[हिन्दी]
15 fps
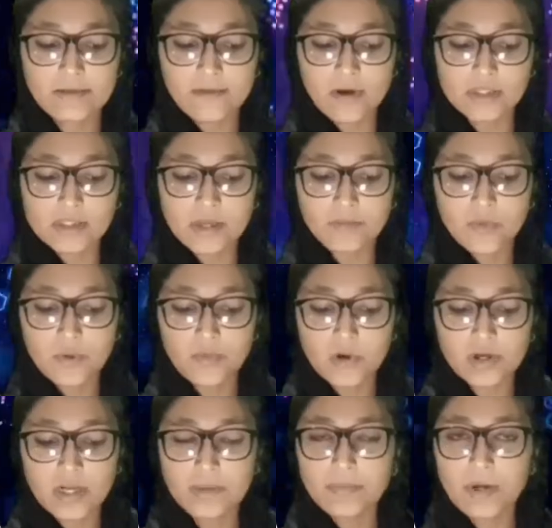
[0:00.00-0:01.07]
दिवस संभव
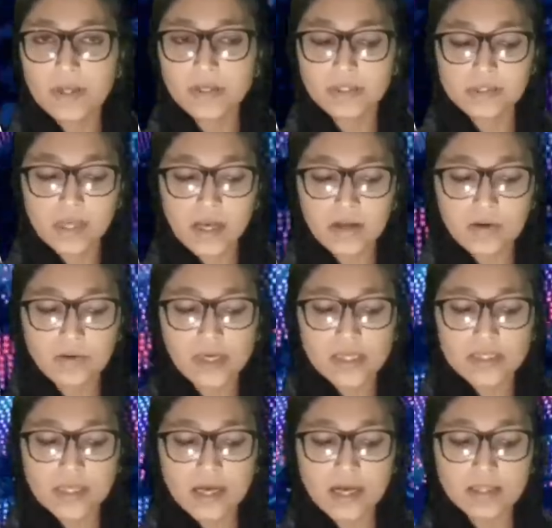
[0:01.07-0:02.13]
बॉर्डर पर किसानों
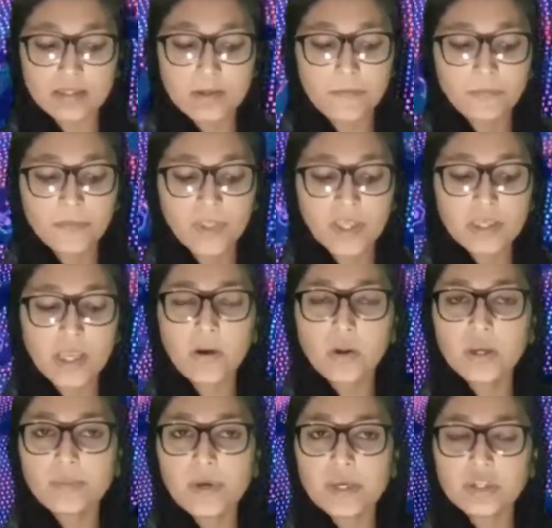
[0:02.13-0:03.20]
के साथ
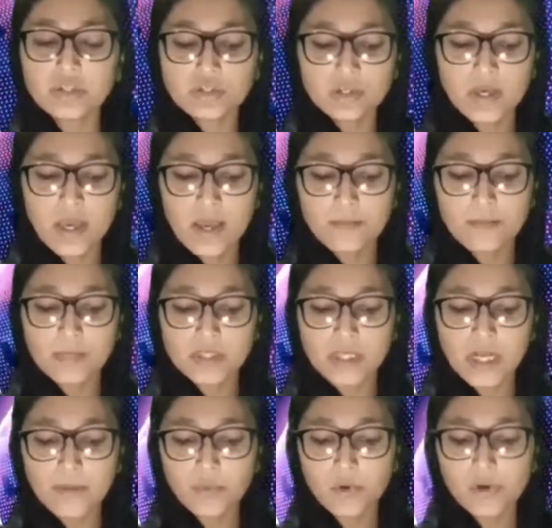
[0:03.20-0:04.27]
किसानों के बीच
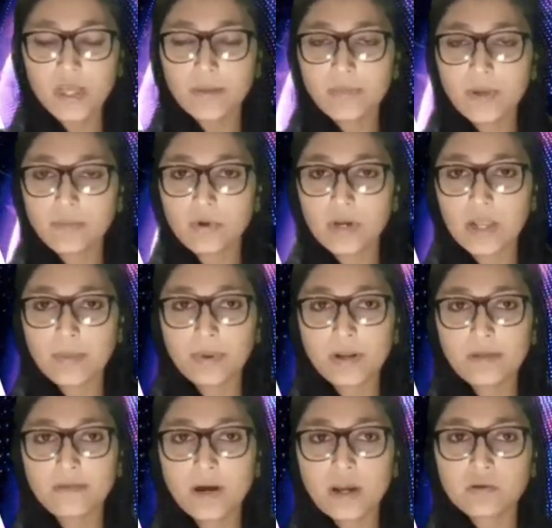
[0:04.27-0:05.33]
बंजर पुनिया भी बोले
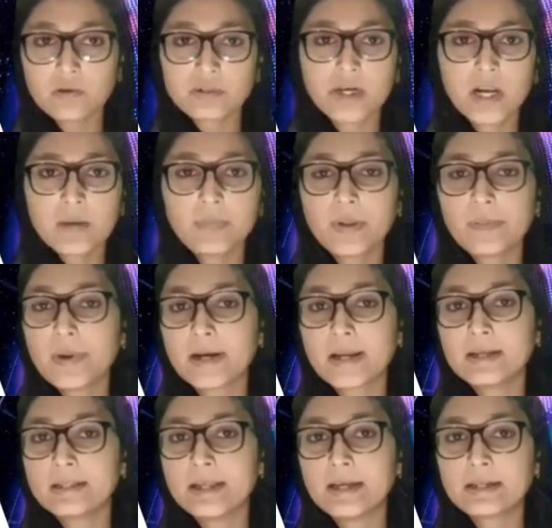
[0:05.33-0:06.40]
परिवार को सड़क पर
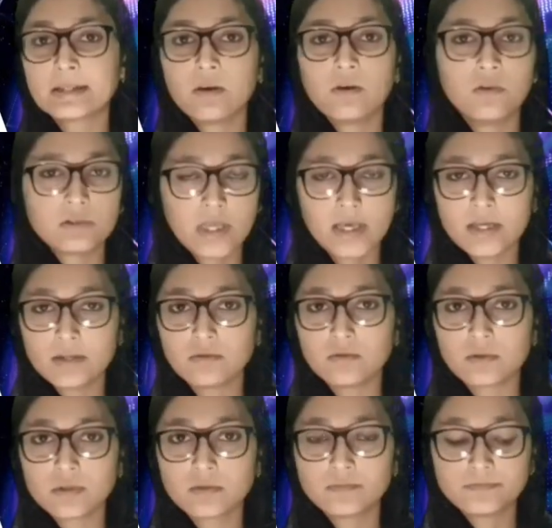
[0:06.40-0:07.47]
बैठा देख होता है
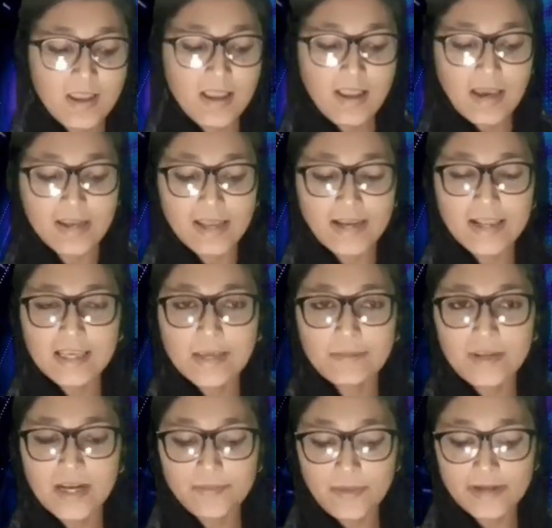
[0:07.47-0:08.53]
दुख हरियाणा
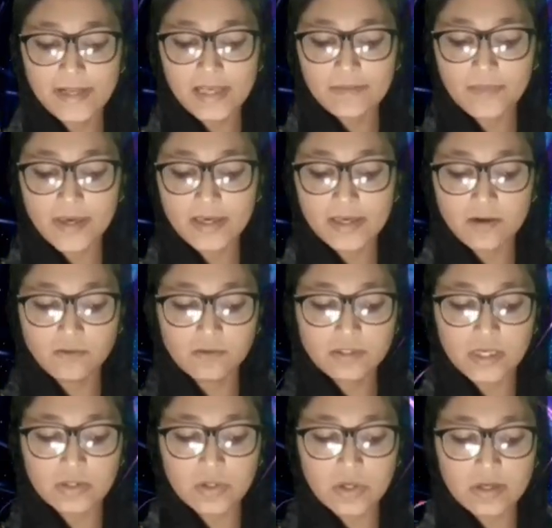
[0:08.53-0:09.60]
के एक मीटिंग में गेहूं
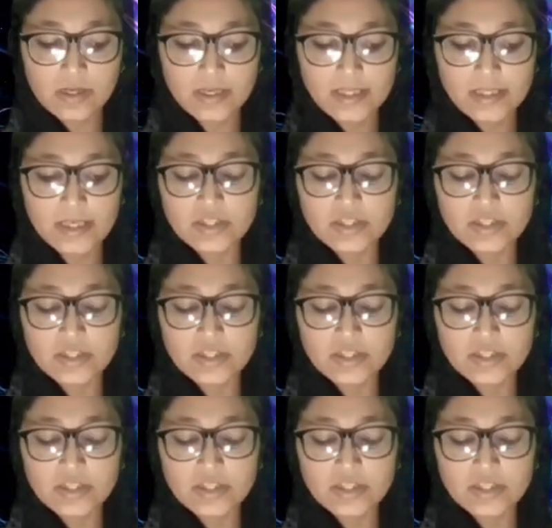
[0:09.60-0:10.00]
सरसों खरीद